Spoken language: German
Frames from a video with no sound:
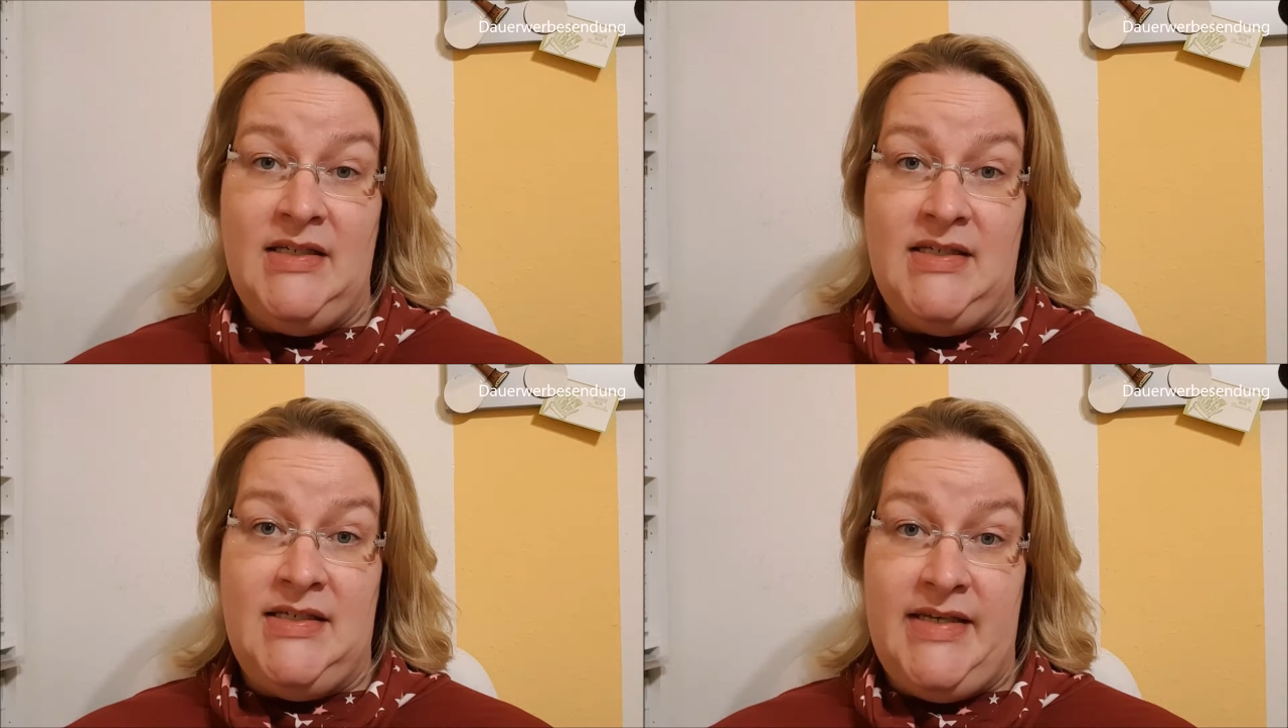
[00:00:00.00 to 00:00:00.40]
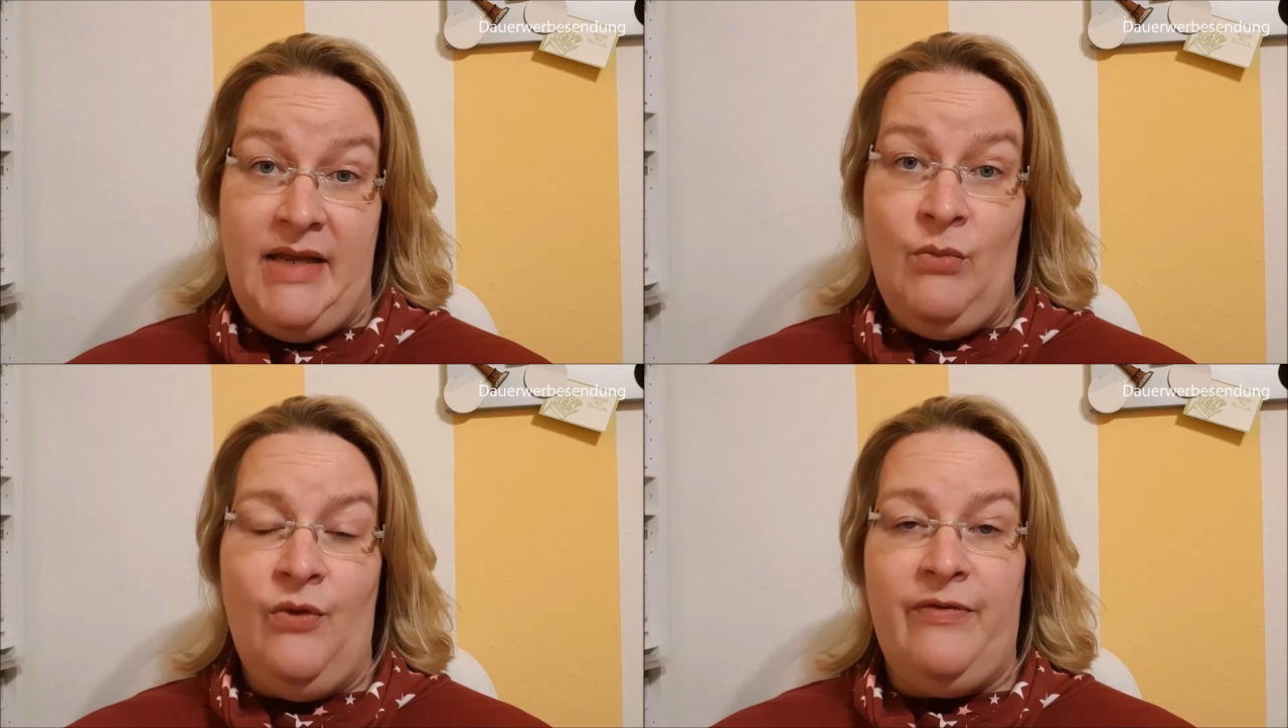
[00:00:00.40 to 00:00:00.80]

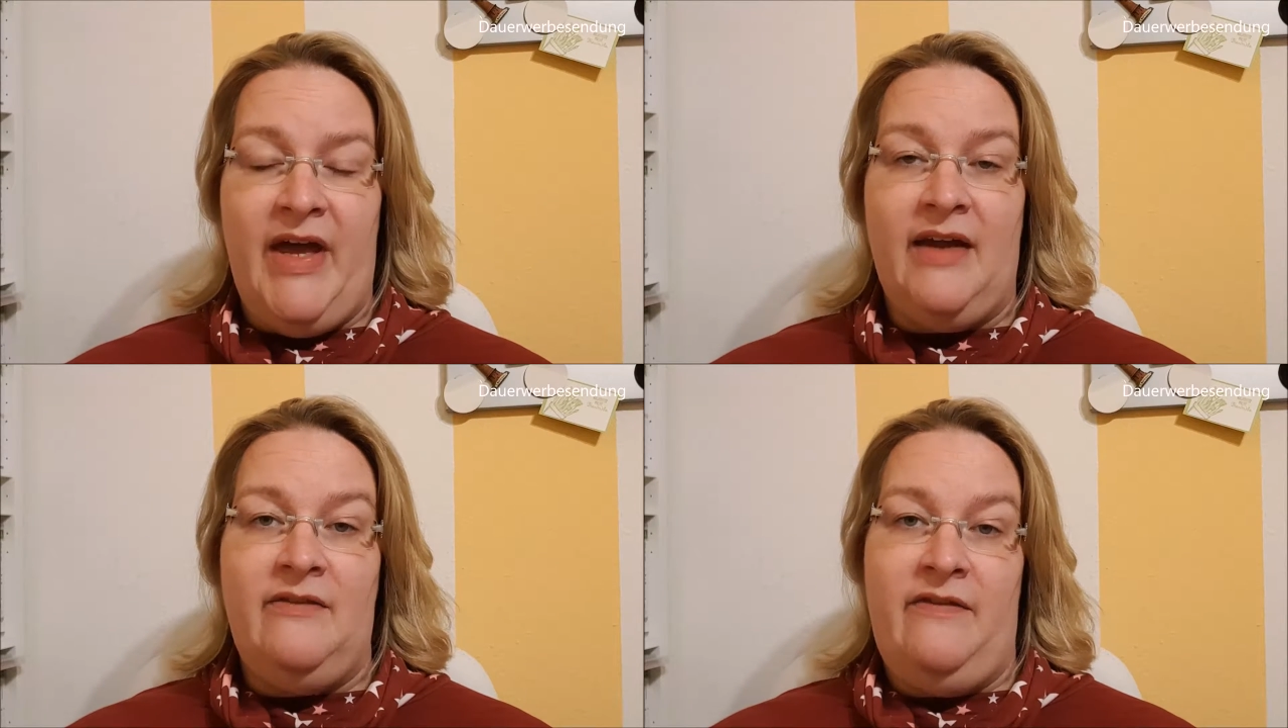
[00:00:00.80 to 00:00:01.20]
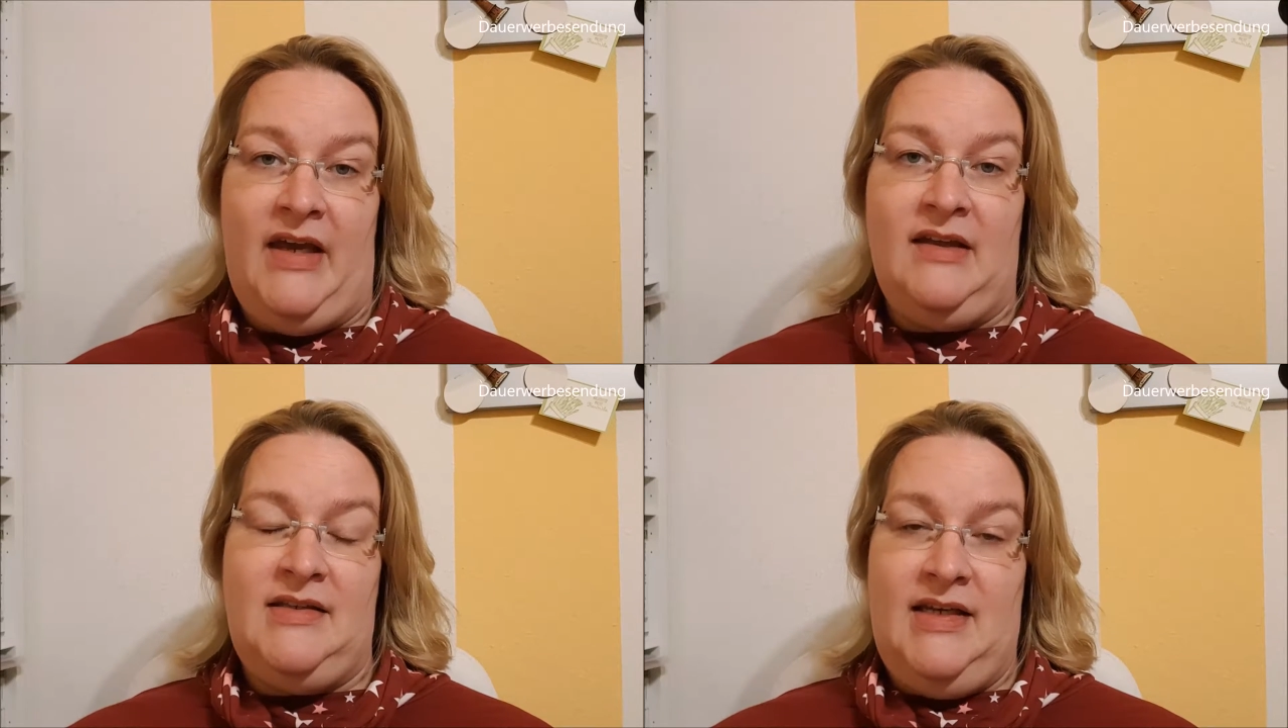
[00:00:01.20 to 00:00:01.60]
Demo werden
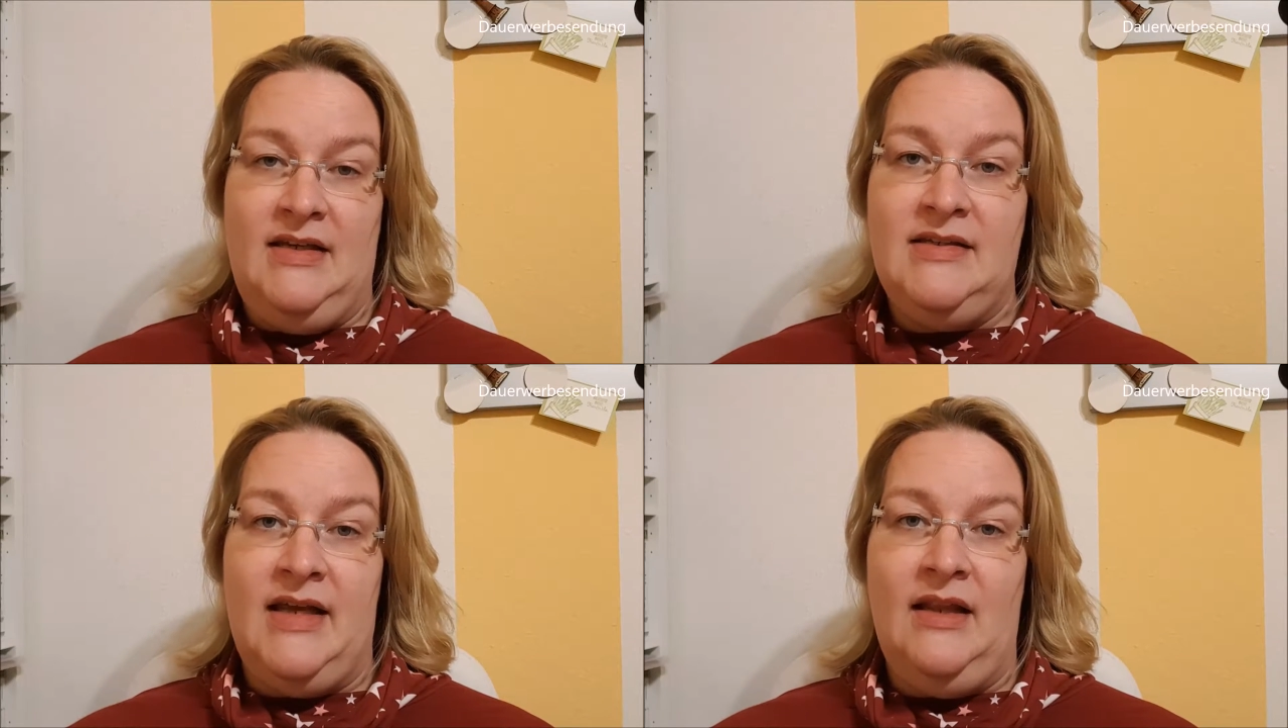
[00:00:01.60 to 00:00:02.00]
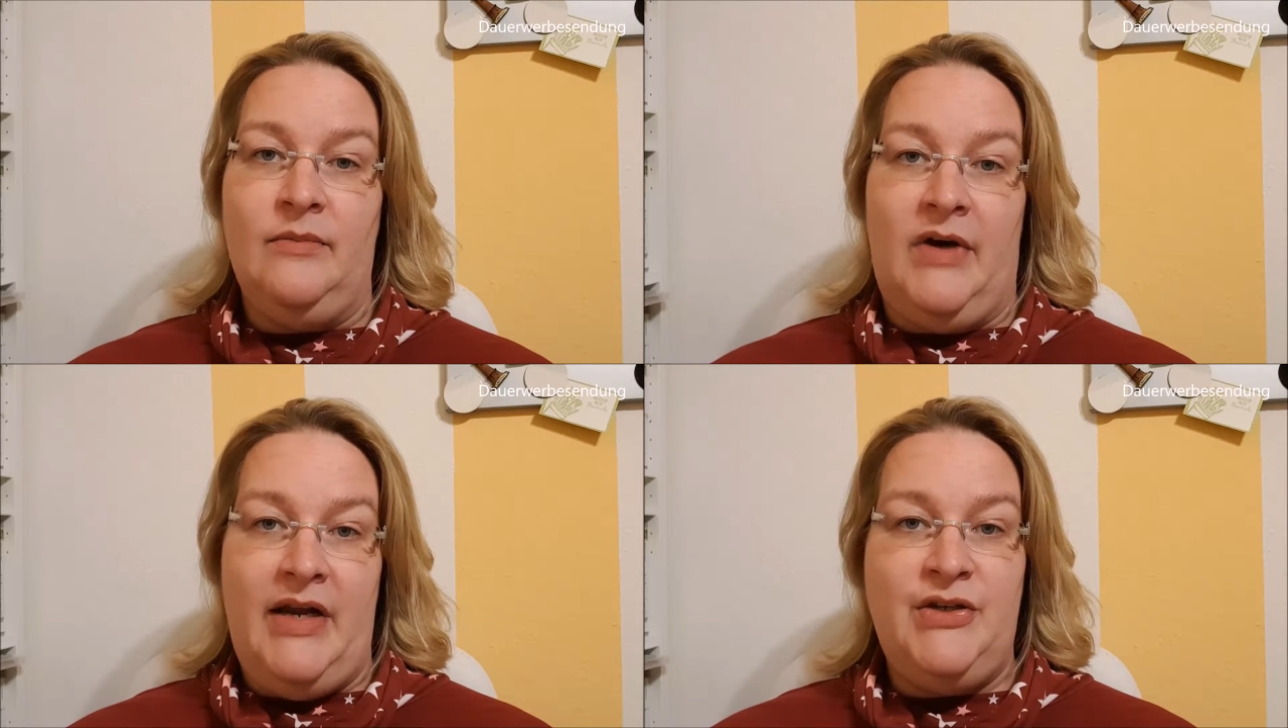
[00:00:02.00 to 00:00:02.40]
während der
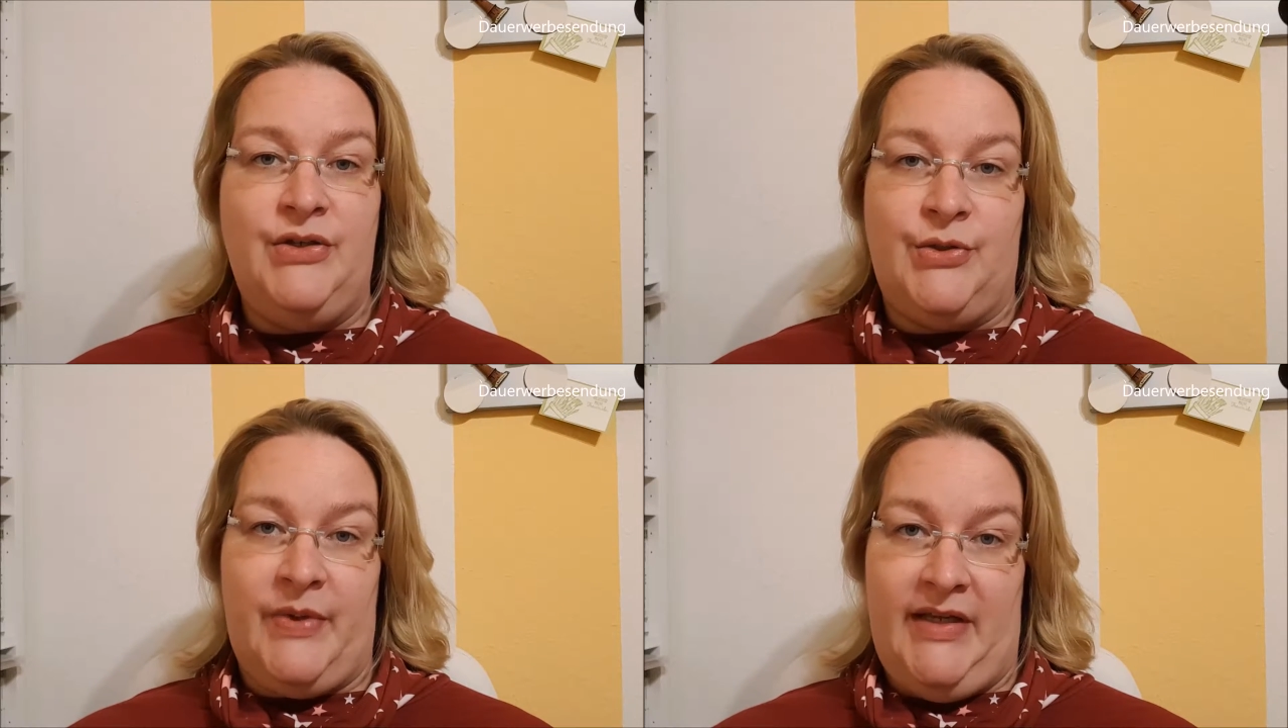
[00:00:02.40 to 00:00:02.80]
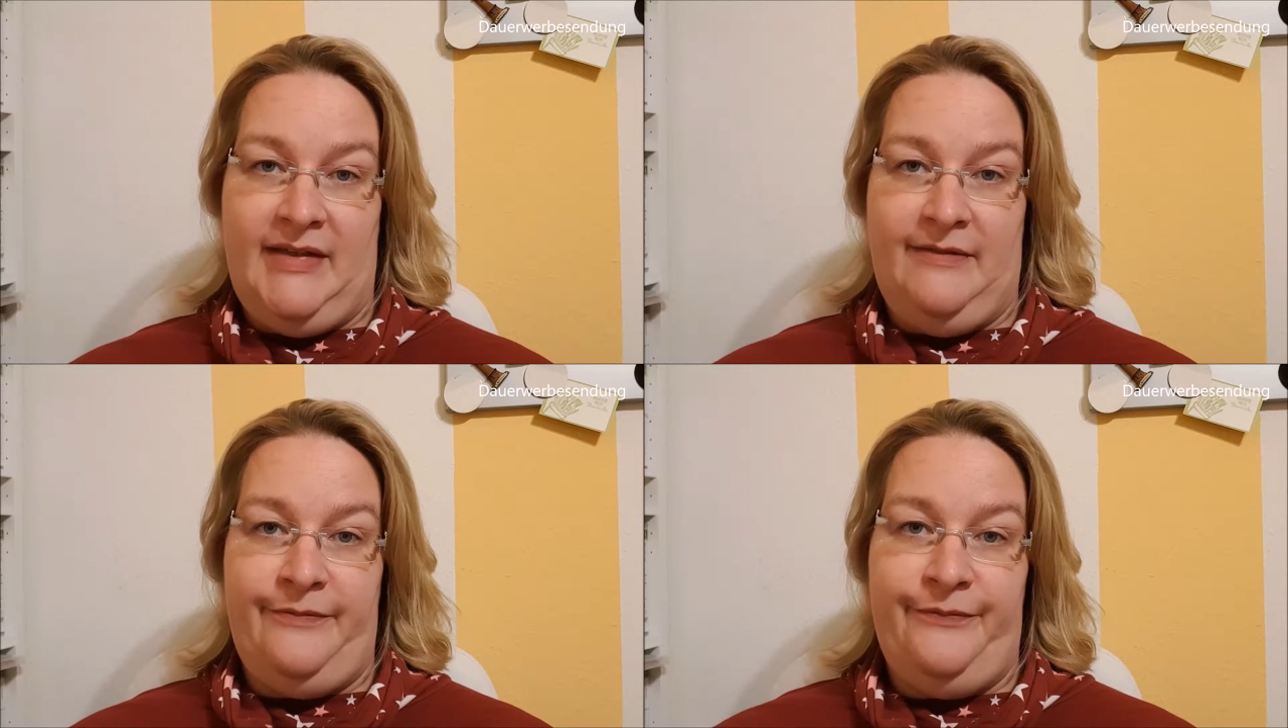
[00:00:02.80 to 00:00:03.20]
Celebration
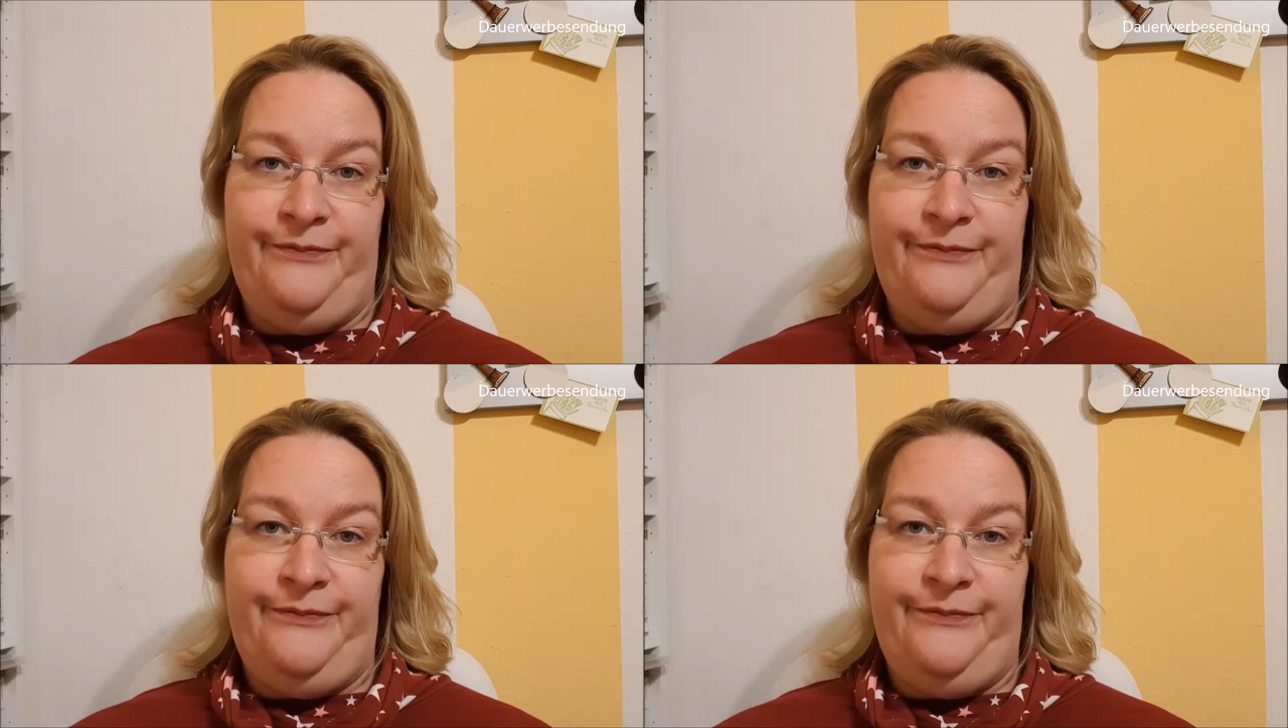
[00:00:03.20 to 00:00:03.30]
sprechen.